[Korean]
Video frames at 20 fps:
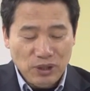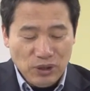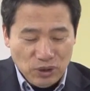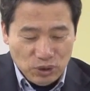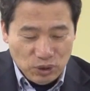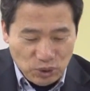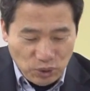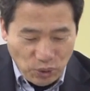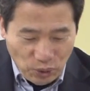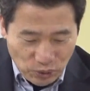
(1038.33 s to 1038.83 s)

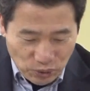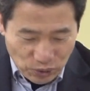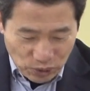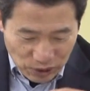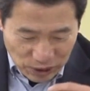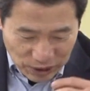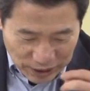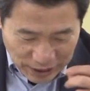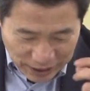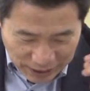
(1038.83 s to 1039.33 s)

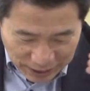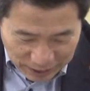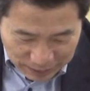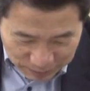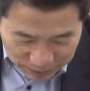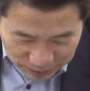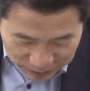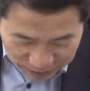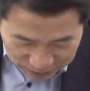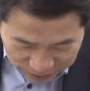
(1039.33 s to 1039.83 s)
손을
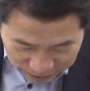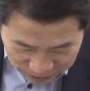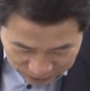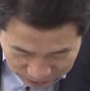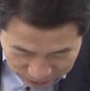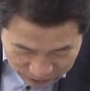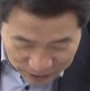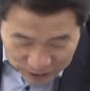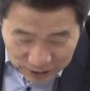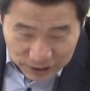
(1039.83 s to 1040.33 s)

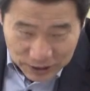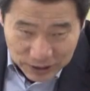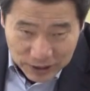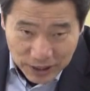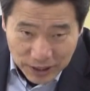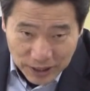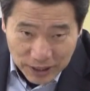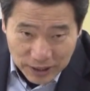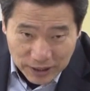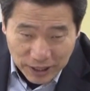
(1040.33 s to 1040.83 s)
내밀어
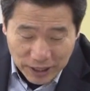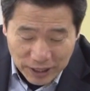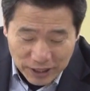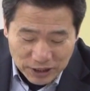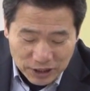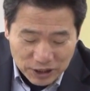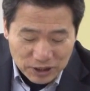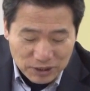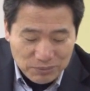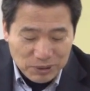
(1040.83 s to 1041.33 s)
그에게
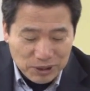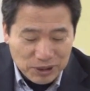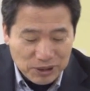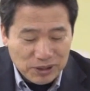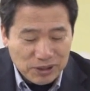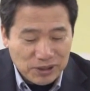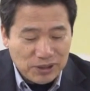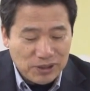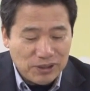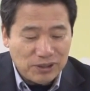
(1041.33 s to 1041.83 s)

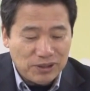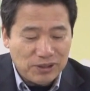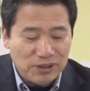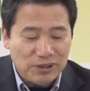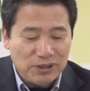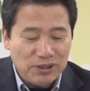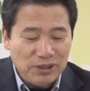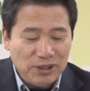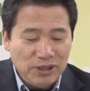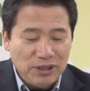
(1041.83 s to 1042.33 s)
대시며
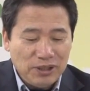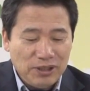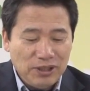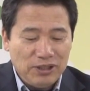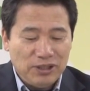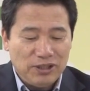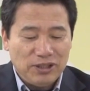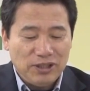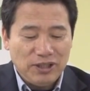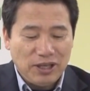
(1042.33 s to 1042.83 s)

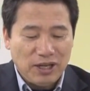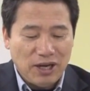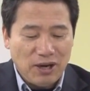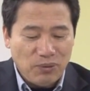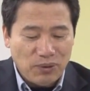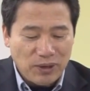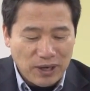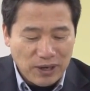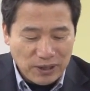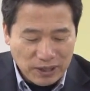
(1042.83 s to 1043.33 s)
이르시되 내가
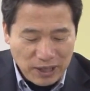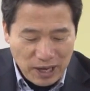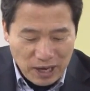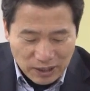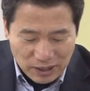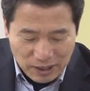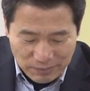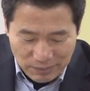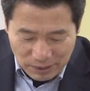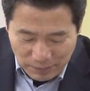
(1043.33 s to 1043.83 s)
원하는
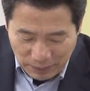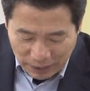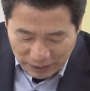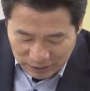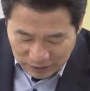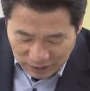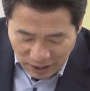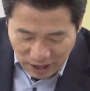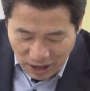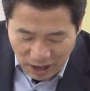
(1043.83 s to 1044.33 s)
깨끗함을
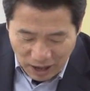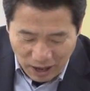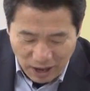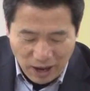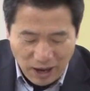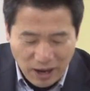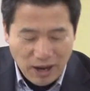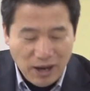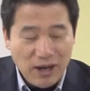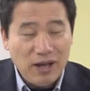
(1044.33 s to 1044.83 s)

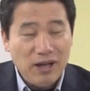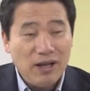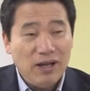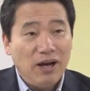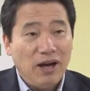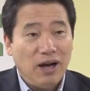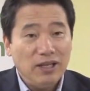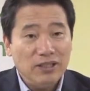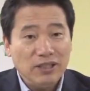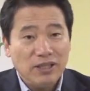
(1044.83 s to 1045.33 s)
받으라
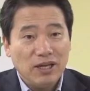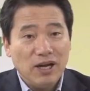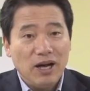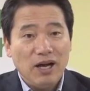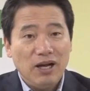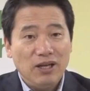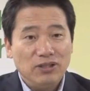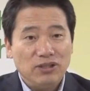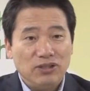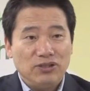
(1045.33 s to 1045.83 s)
하니까
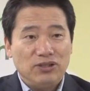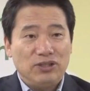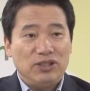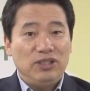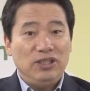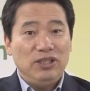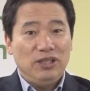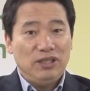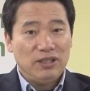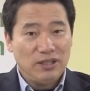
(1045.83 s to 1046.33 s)

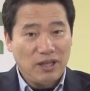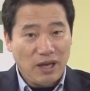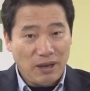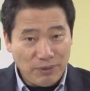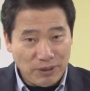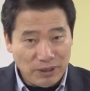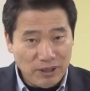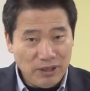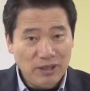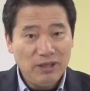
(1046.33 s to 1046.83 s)
즉시
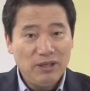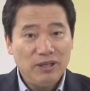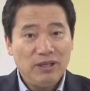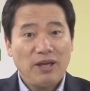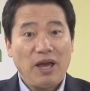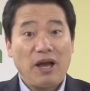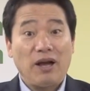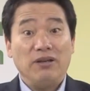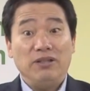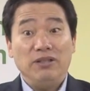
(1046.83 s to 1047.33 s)
나병이
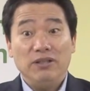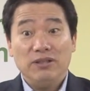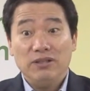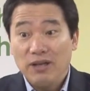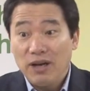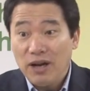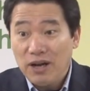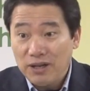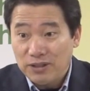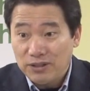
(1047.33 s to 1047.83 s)

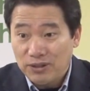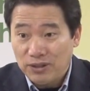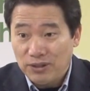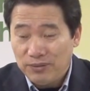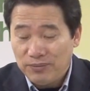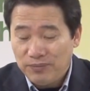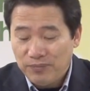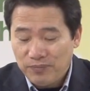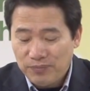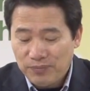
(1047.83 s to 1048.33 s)
깨끗해졌더라 그랬어요.
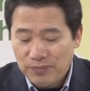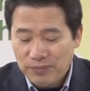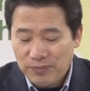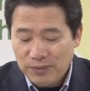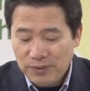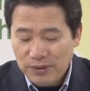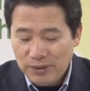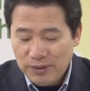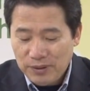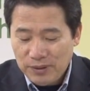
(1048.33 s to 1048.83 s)

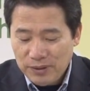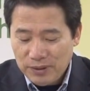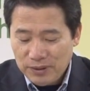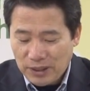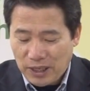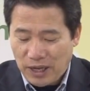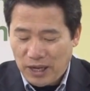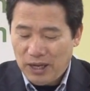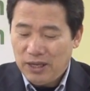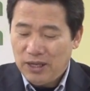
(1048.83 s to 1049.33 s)

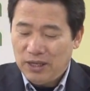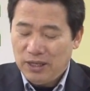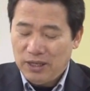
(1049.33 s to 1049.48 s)
자,